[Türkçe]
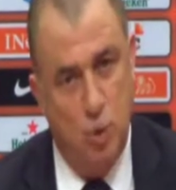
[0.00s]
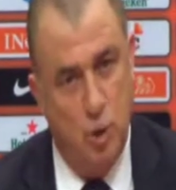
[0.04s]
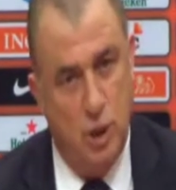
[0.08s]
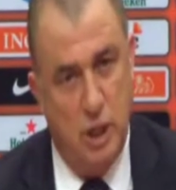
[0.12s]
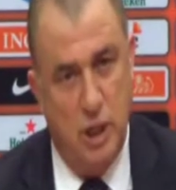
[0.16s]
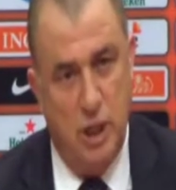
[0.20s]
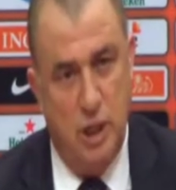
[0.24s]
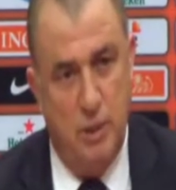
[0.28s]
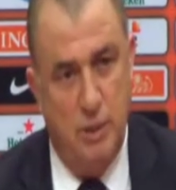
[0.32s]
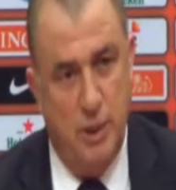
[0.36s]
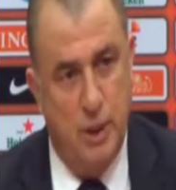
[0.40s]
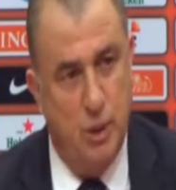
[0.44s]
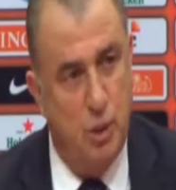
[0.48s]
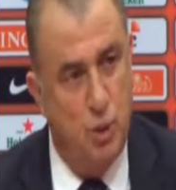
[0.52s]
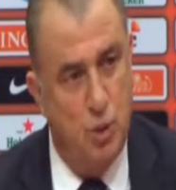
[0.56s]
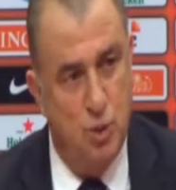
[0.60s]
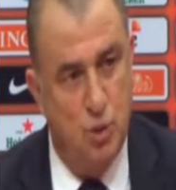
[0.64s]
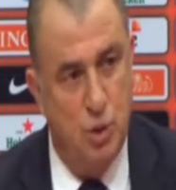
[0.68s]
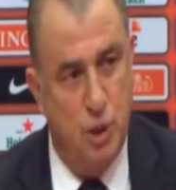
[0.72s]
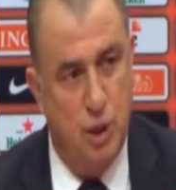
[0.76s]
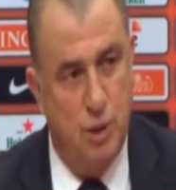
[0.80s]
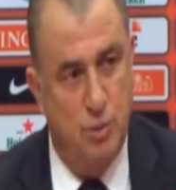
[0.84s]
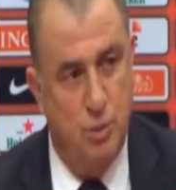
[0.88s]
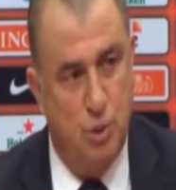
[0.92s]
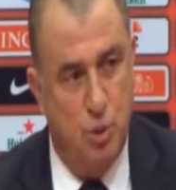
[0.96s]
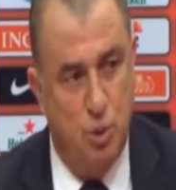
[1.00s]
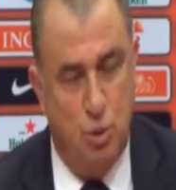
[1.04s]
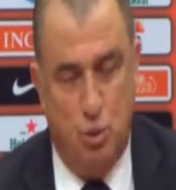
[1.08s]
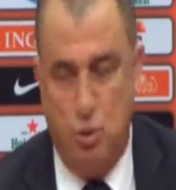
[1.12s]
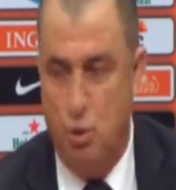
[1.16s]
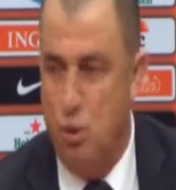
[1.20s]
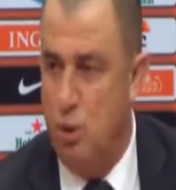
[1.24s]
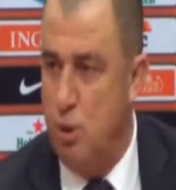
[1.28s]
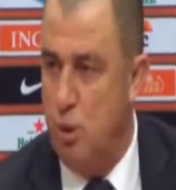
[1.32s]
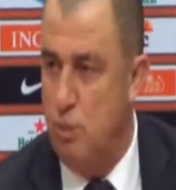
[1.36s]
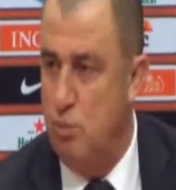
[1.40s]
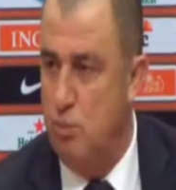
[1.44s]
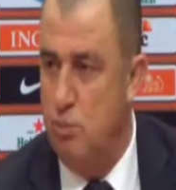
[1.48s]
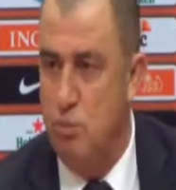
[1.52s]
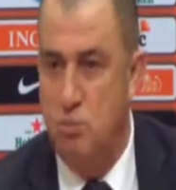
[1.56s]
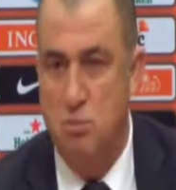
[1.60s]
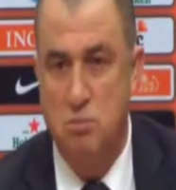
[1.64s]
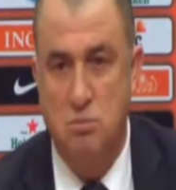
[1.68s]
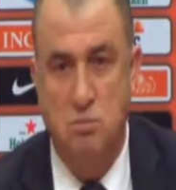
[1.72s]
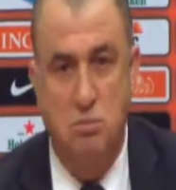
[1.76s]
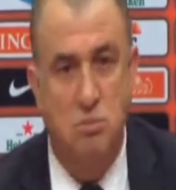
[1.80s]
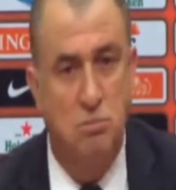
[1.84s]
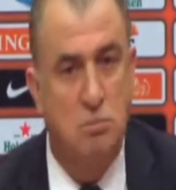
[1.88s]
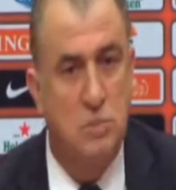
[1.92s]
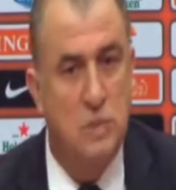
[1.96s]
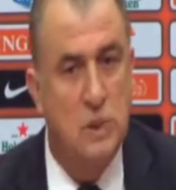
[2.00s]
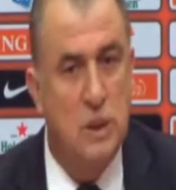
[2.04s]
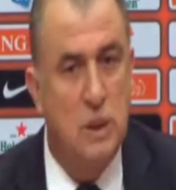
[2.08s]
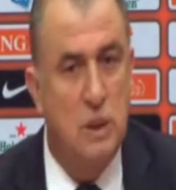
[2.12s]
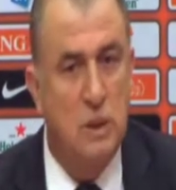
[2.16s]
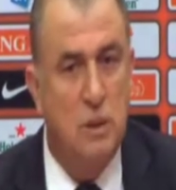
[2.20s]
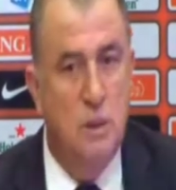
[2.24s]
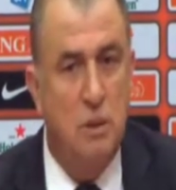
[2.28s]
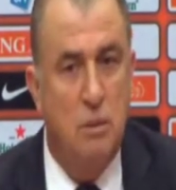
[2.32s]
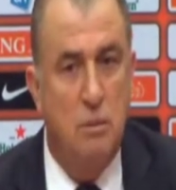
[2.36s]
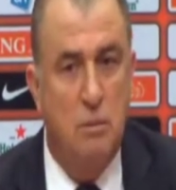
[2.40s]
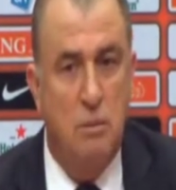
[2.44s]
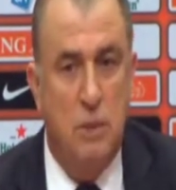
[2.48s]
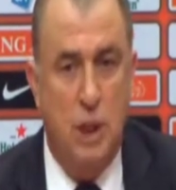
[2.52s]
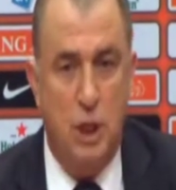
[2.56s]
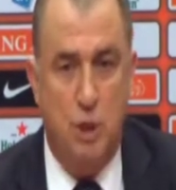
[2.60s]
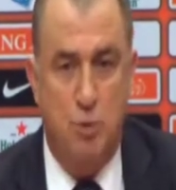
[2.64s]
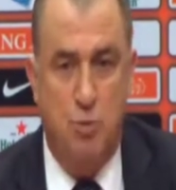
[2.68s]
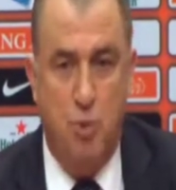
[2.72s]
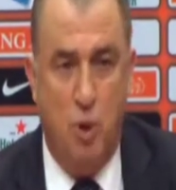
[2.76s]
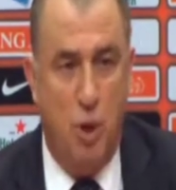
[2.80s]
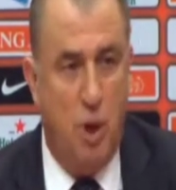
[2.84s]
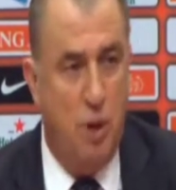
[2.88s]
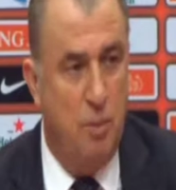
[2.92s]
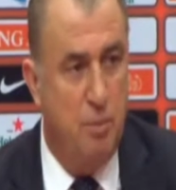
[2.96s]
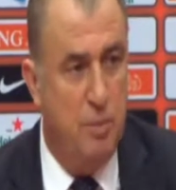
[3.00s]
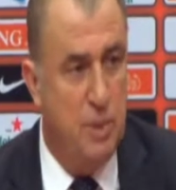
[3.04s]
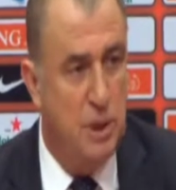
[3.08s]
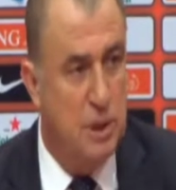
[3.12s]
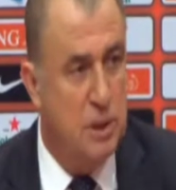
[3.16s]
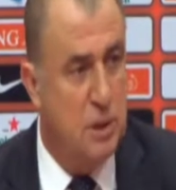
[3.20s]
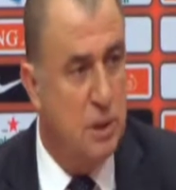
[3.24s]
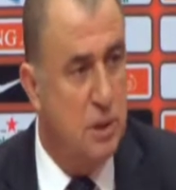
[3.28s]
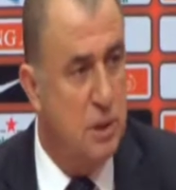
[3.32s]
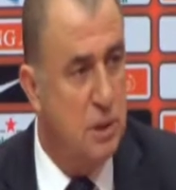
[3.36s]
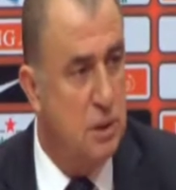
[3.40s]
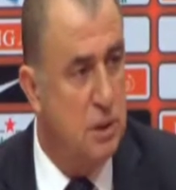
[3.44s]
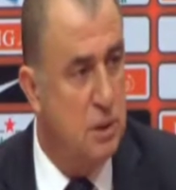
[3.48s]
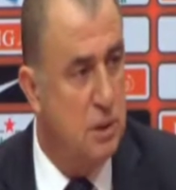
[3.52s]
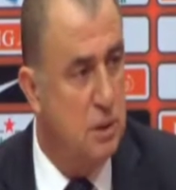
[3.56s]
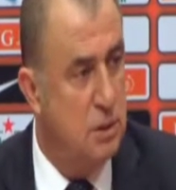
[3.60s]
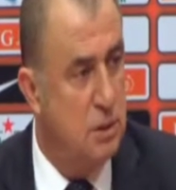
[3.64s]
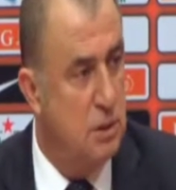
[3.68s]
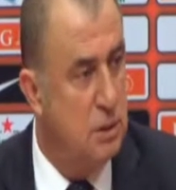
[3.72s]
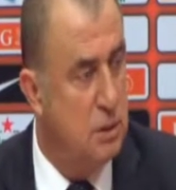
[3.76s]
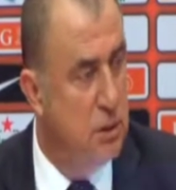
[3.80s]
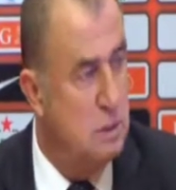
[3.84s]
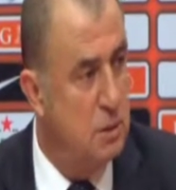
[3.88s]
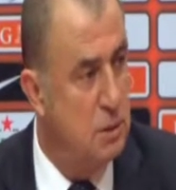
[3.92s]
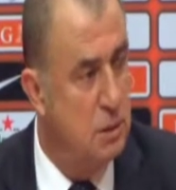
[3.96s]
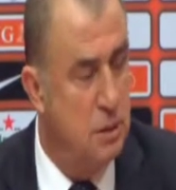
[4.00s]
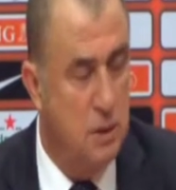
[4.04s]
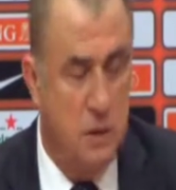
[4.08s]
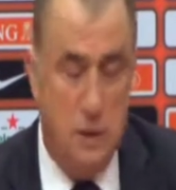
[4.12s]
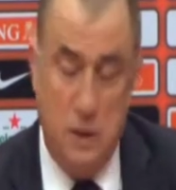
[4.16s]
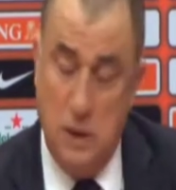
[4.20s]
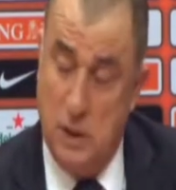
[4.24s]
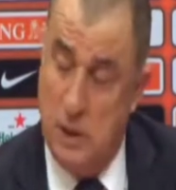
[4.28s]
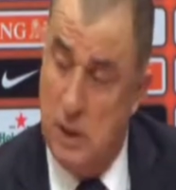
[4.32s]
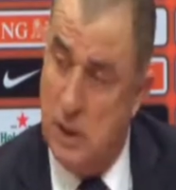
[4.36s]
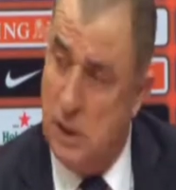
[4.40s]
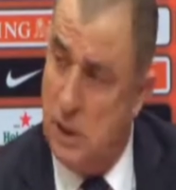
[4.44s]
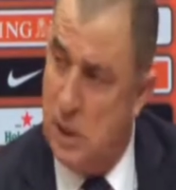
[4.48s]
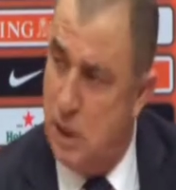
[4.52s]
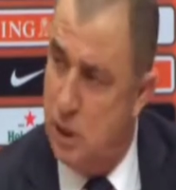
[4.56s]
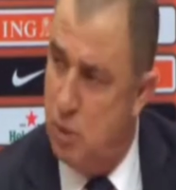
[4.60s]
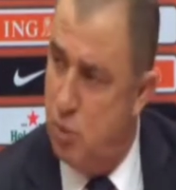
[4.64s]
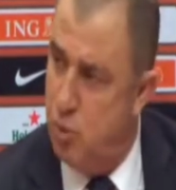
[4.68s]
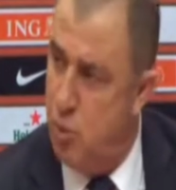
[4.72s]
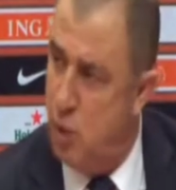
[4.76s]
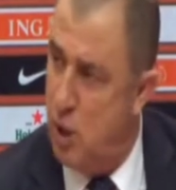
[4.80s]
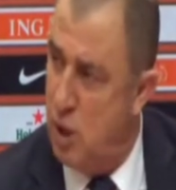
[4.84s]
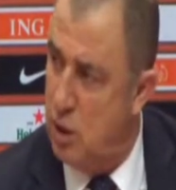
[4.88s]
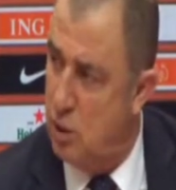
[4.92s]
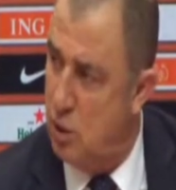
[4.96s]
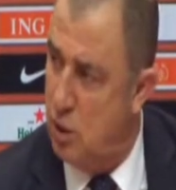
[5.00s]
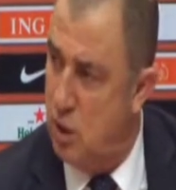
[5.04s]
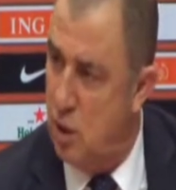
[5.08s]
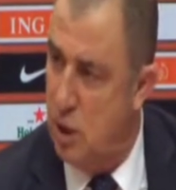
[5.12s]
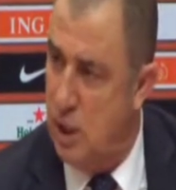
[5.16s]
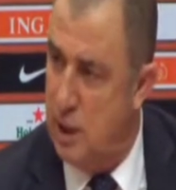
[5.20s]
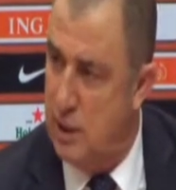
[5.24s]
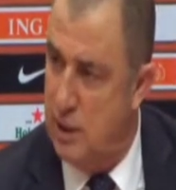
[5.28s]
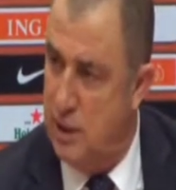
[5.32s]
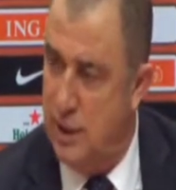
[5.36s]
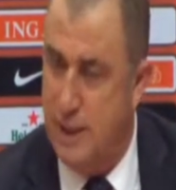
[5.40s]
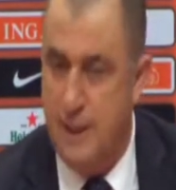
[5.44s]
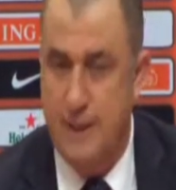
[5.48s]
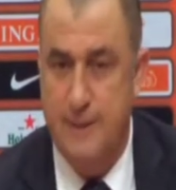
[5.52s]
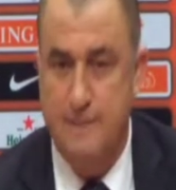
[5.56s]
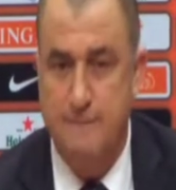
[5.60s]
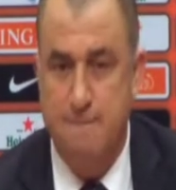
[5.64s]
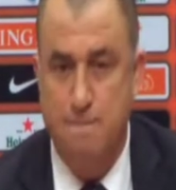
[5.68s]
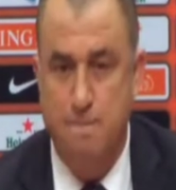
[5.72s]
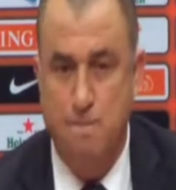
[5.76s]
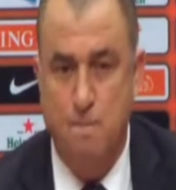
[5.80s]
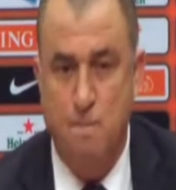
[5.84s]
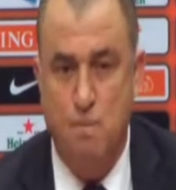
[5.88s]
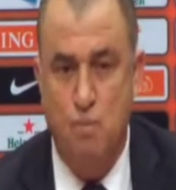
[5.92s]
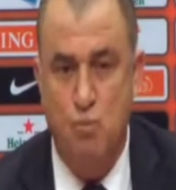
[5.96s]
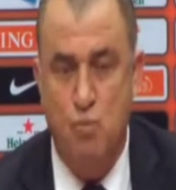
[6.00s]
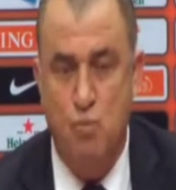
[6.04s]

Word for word: Buna rağmen oyuncularımı kutluyorum. 5 puan biz, 7 puan Hollanda,